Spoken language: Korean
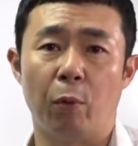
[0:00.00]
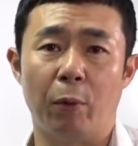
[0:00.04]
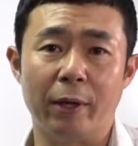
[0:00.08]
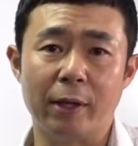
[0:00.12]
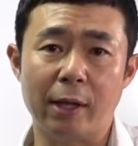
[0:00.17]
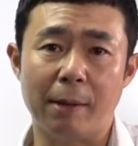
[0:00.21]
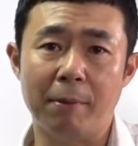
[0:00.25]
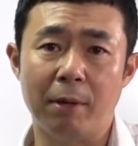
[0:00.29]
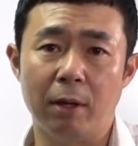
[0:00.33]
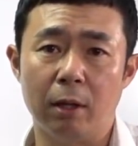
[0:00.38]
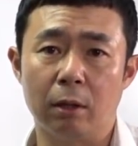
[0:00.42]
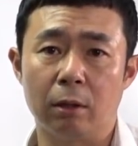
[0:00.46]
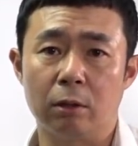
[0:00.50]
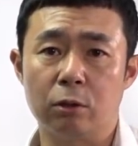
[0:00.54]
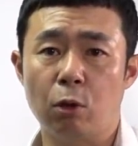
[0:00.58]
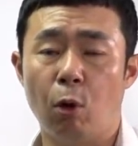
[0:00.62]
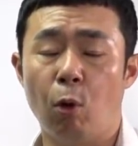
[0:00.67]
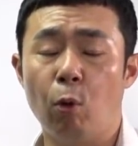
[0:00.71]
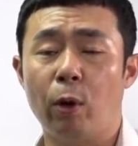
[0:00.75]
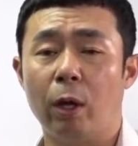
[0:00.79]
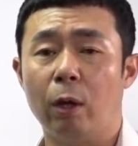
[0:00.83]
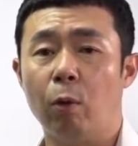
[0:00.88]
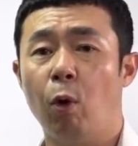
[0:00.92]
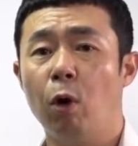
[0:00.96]
왜냐면은
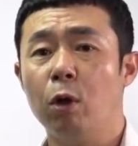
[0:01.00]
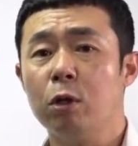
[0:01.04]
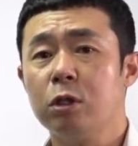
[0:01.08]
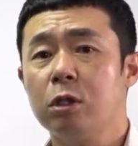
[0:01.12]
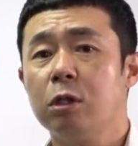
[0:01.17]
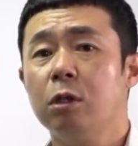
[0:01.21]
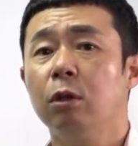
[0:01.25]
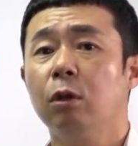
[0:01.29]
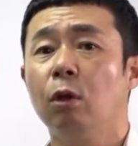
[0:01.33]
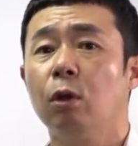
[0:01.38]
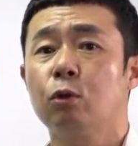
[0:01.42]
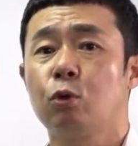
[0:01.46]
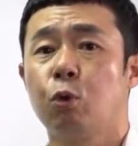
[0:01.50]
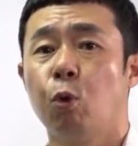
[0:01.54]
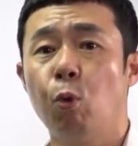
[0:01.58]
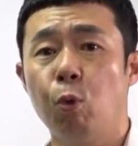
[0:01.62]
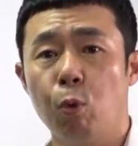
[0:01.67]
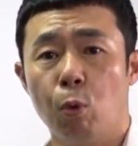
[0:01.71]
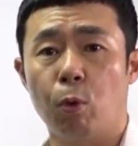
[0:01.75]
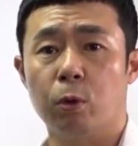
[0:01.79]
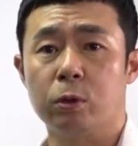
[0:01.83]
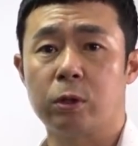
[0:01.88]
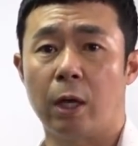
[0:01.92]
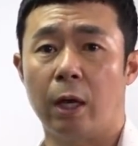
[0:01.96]
서울에 훨씬 더
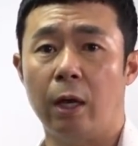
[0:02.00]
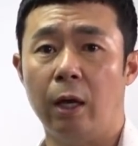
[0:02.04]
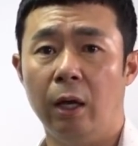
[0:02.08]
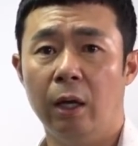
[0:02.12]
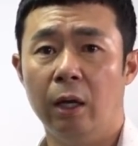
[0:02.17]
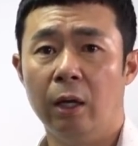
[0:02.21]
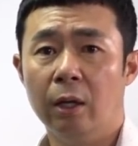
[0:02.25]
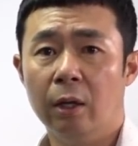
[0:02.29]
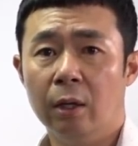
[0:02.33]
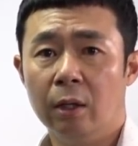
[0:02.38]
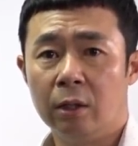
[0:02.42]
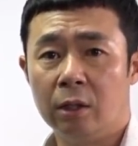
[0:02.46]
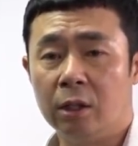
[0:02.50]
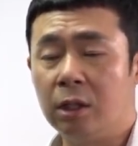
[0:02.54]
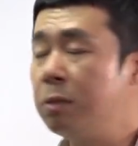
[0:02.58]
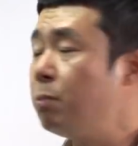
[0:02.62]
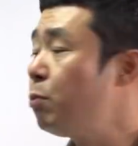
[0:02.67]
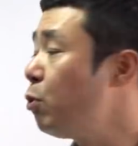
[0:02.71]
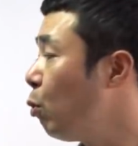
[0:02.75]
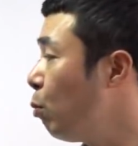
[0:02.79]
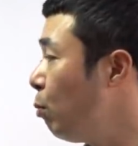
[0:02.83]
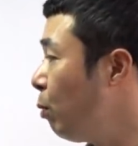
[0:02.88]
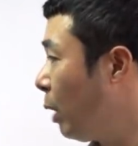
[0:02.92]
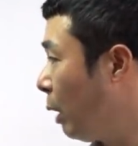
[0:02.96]
좋은 곳에
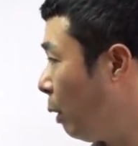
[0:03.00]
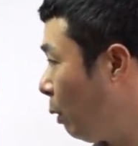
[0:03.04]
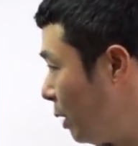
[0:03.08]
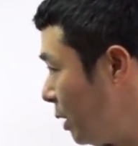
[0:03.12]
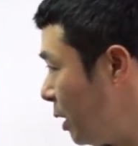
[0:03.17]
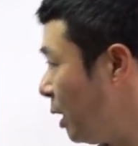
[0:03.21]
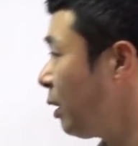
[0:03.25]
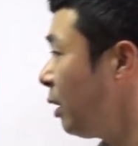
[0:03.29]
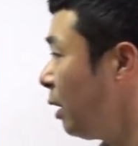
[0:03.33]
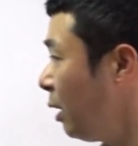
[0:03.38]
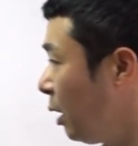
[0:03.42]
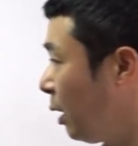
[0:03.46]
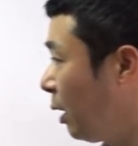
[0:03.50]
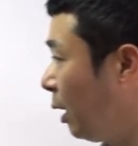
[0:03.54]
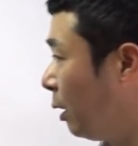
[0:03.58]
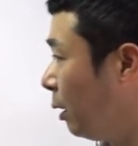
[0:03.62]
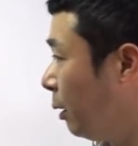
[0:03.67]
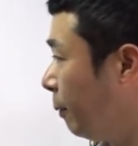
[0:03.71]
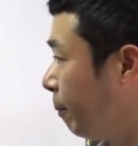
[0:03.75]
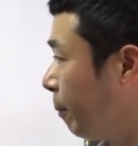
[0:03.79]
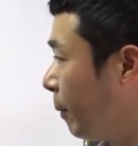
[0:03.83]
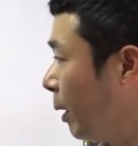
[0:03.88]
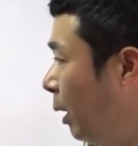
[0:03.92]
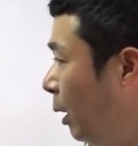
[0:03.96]
이십육만 호가
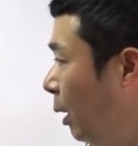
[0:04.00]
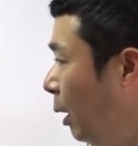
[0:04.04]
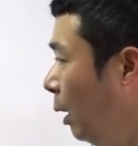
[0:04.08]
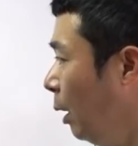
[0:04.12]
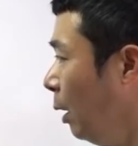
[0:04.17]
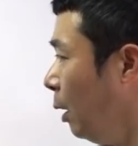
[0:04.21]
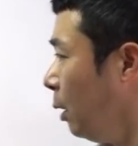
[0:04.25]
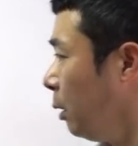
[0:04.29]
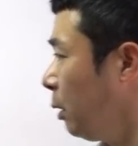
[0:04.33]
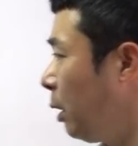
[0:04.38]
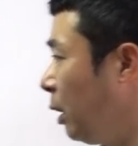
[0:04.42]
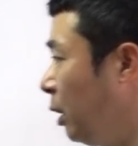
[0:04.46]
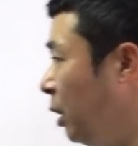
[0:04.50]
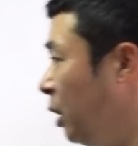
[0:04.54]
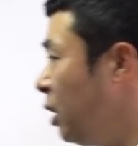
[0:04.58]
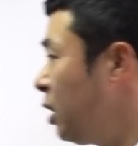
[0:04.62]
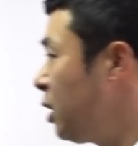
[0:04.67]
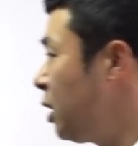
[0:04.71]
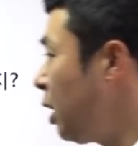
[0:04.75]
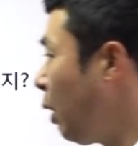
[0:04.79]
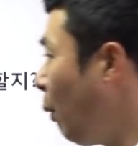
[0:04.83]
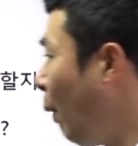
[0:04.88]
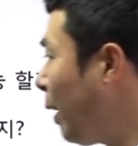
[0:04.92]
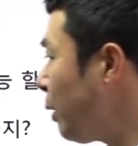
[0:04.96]
생기니까는. 근데
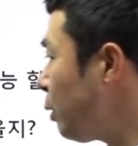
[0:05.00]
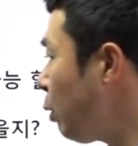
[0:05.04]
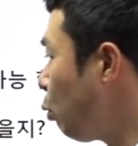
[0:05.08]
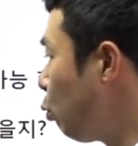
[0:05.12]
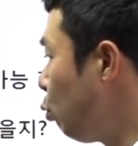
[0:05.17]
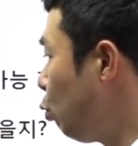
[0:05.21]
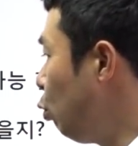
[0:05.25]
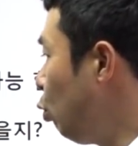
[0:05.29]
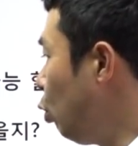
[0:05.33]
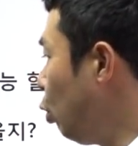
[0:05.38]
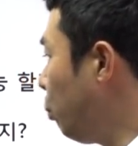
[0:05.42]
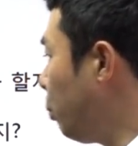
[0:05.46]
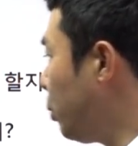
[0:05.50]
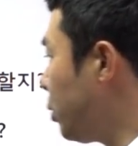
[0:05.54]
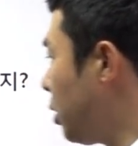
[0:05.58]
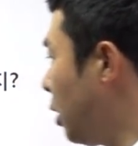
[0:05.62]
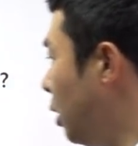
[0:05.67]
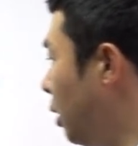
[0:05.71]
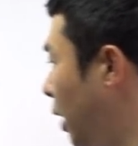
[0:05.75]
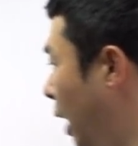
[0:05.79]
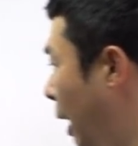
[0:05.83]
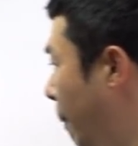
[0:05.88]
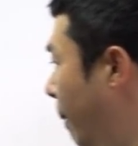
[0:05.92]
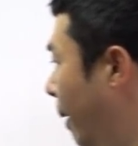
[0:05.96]
이제 와서
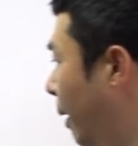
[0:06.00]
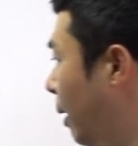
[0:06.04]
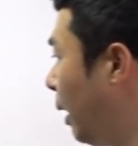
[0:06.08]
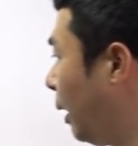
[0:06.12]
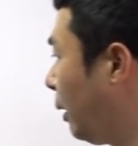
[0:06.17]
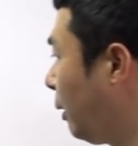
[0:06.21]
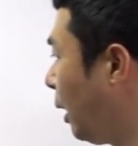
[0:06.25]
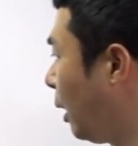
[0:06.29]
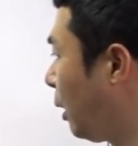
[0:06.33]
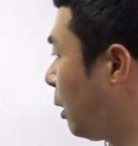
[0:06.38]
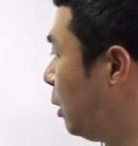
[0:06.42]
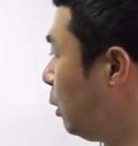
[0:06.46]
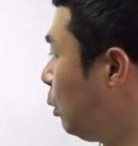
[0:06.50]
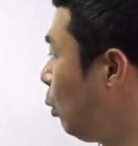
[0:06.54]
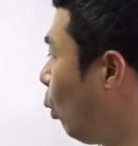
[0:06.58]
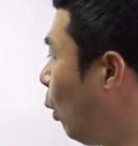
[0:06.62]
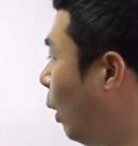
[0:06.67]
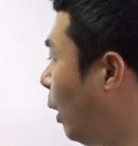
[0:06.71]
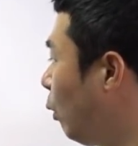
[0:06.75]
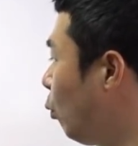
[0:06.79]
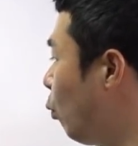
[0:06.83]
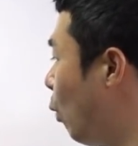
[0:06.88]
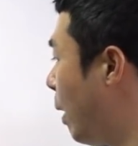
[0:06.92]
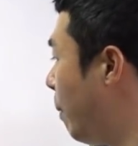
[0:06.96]
유유부지를 개발을 한다.
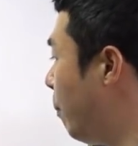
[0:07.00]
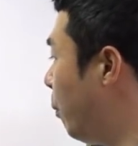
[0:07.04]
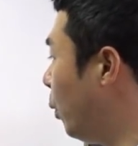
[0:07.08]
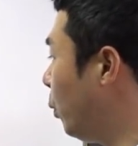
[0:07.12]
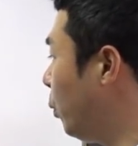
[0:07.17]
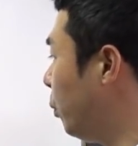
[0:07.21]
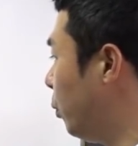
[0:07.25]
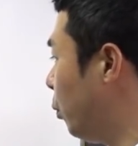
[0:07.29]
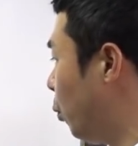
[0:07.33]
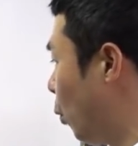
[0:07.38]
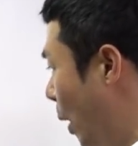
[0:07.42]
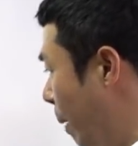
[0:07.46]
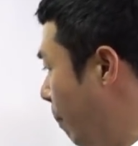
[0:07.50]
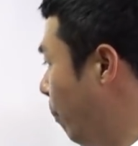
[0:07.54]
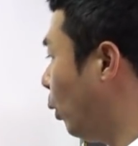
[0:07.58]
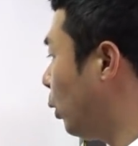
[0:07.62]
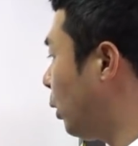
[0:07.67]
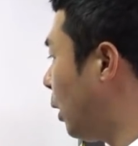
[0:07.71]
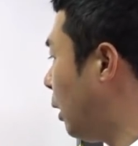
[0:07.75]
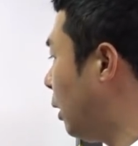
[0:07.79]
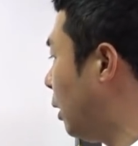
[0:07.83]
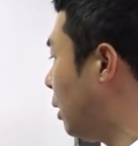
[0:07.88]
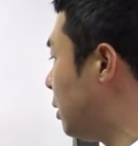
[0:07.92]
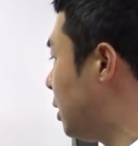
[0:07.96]
그동안은 왜, 왜
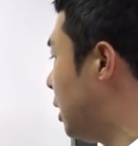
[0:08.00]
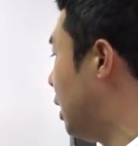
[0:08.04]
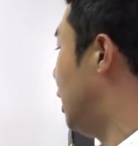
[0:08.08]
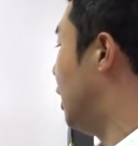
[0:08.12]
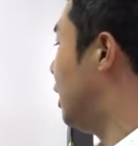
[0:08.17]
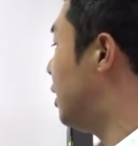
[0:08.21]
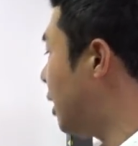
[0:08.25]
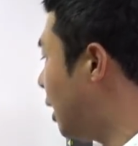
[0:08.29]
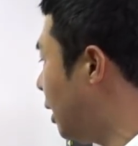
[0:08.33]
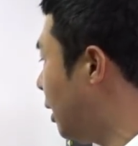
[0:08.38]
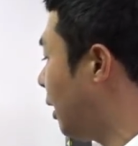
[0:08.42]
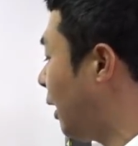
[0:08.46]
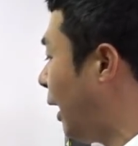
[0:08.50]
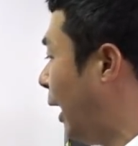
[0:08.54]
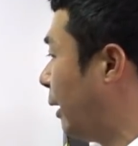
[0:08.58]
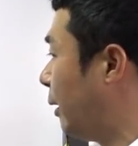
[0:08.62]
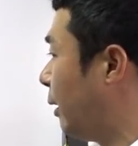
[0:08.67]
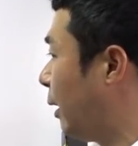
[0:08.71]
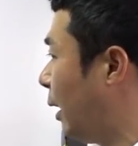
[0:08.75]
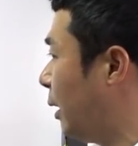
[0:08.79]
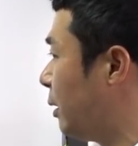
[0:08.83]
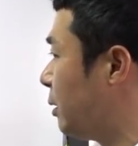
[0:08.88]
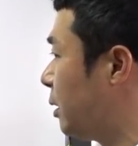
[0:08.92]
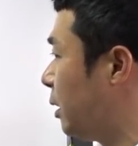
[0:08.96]
못했는지, 이제는
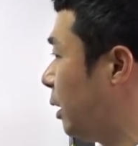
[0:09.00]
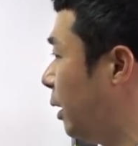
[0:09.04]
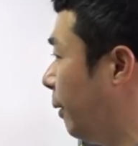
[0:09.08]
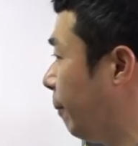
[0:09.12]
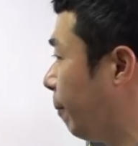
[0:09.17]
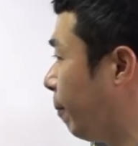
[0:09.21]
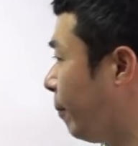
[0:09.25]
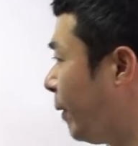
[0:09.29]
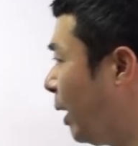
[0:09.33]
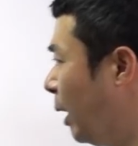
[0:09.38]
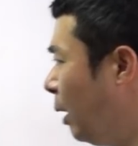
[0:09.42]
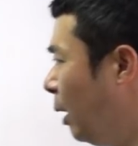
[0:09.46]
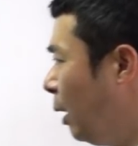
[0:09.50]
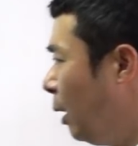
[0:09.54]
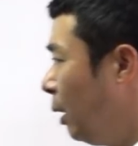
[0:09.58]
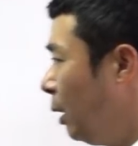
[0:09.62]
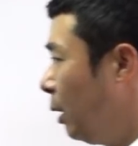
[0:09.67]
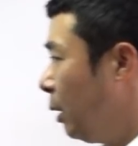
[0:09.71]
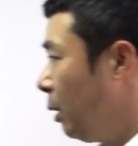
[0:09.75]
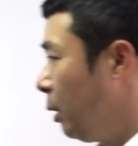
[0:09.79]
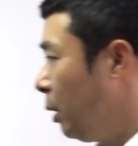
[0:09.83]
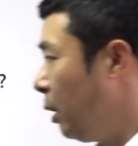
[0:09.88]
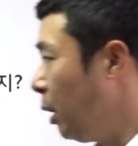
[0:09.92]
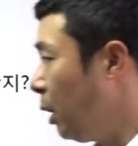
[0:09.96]
가능한지.
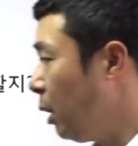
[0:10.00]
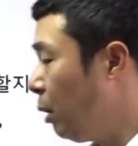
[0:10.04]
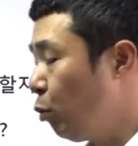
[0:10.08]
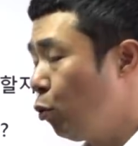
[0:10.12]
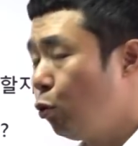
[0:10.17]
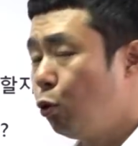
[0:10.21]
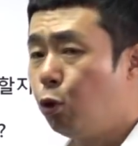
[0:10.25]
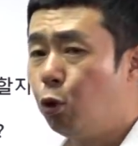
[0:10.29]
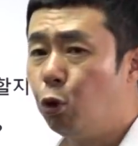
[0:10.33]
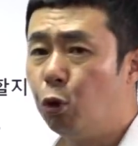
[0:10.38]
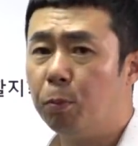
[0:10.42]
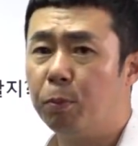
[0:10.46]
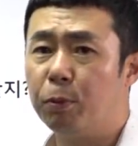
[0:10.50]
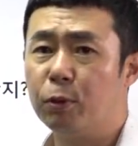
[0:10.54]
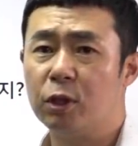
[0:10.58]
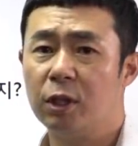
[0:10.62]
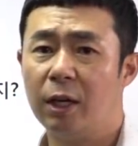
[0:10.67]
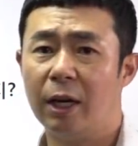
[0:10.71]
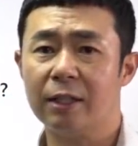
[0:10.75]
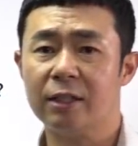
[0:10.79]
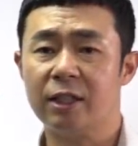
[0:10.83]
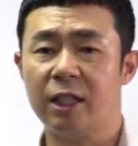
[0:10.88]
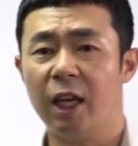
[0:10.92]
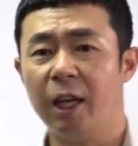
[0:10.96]
이
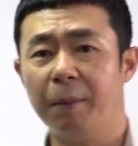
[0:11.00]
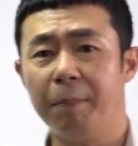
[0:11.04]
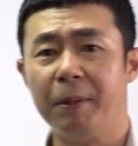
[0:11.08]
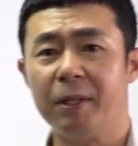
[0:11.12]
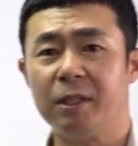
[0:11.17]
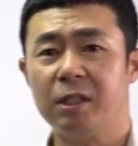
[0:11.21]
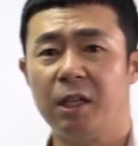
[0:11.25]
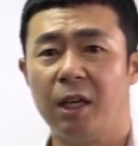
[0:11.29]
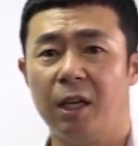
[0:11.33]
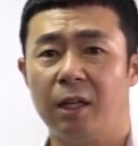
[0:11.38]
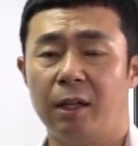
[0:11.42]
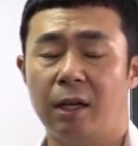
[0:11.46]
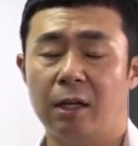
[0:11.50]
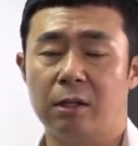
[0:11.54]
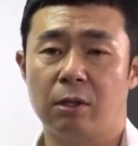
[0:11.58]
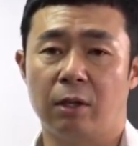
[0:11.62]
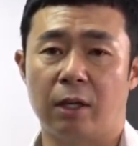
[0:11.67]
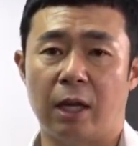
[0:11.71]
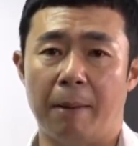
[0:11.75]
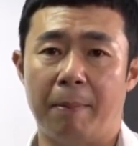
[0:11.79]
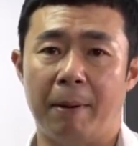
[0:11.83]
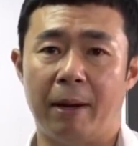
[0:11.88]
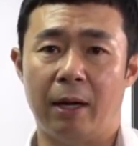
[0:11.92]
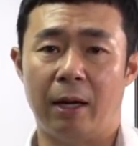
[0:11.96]
유유부지랑 채비지에 대해서
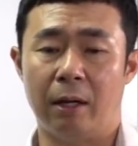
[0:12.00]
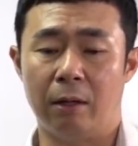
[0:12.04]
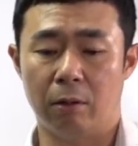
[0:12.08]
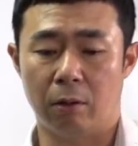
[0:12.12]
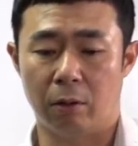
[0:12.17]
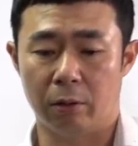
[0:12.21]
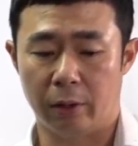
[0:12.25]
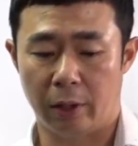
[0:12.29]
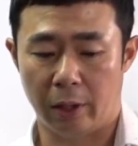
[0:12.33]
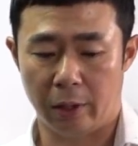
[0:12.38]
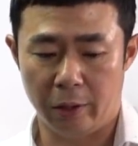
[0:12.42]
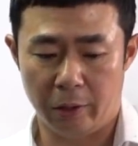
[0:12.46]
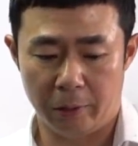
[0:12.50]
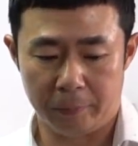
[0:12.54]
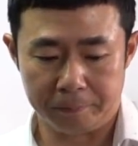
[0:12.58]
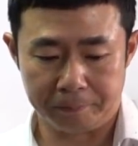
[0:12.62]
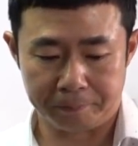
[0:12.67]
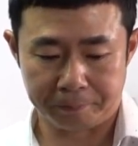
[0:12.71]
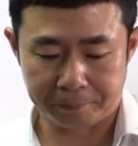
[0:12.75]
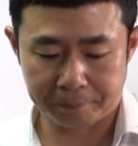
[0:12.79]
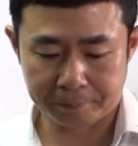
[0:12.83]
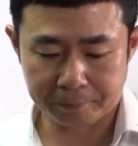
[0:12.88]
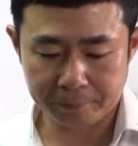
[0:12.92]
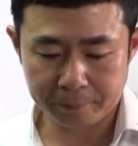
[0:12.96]
개발을 하는
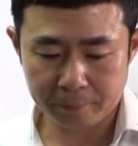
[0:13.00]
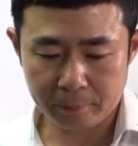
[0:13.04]
건데요.